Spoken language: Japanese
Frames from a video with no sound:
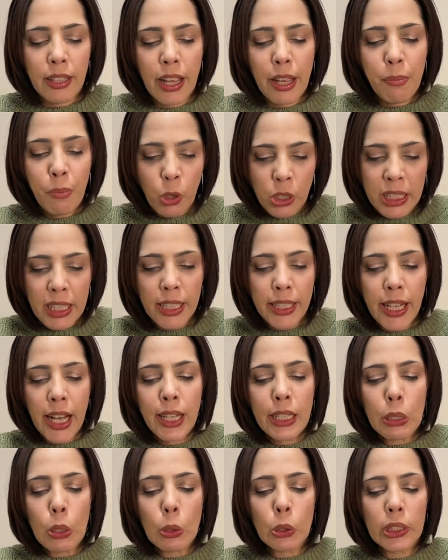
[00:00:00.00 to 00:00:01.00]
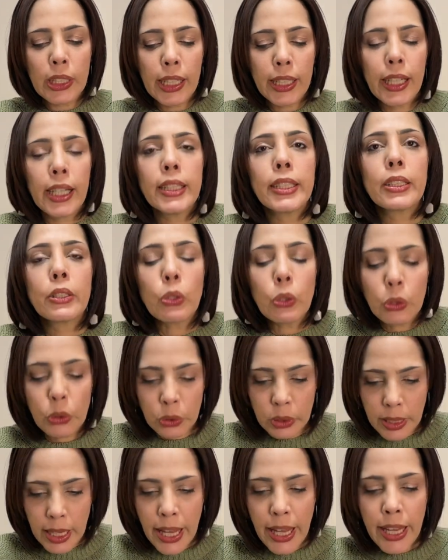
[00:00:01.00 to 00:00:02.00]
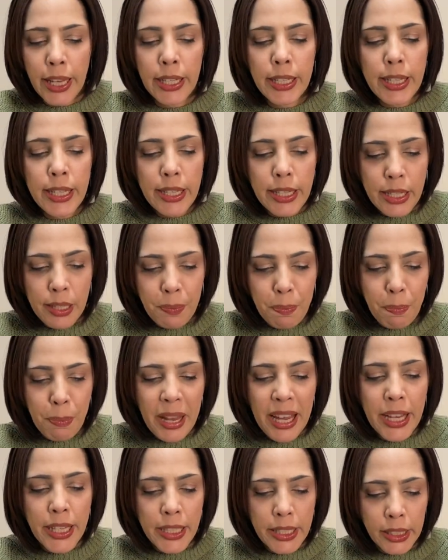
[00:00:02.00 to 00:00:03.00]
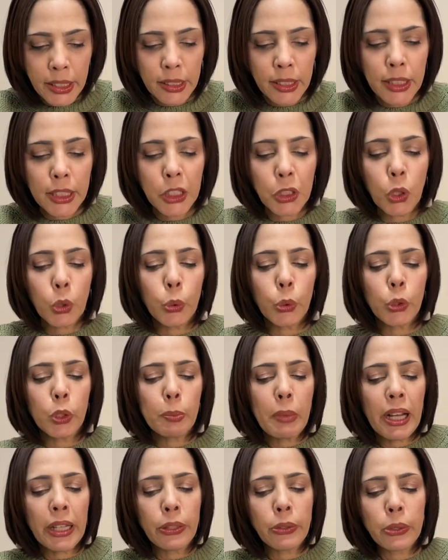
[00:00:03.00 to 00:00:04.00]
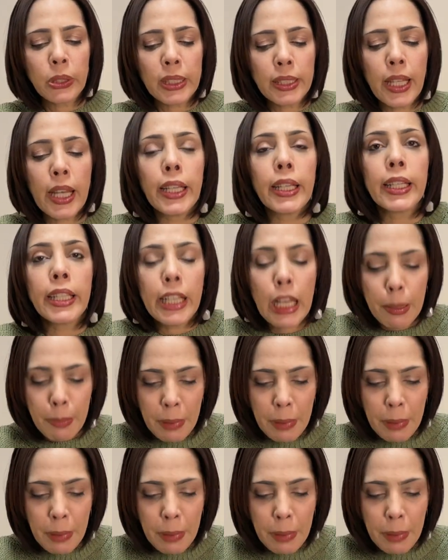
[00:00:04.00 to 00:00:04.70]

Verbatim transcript: えもし韓国が賢くて、親米、親日の振る舞いをしていれ